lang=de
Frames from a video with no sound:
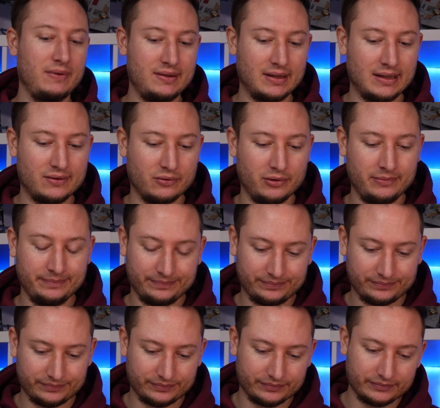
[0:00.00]
wie es sein soll.
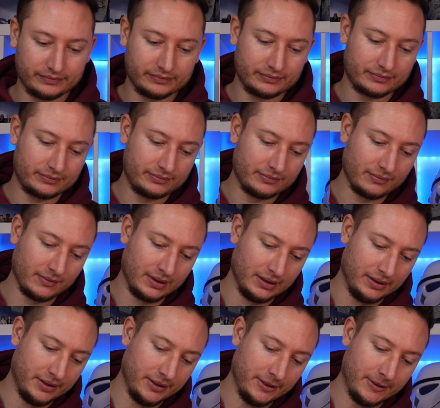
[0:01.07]

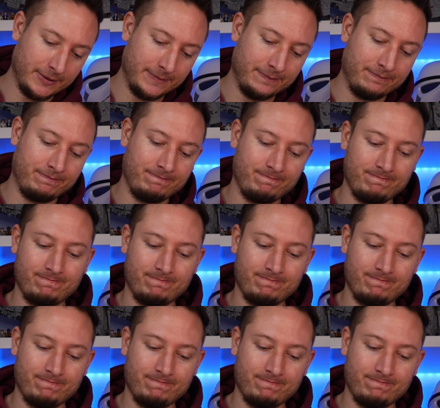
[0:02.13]
Ähm,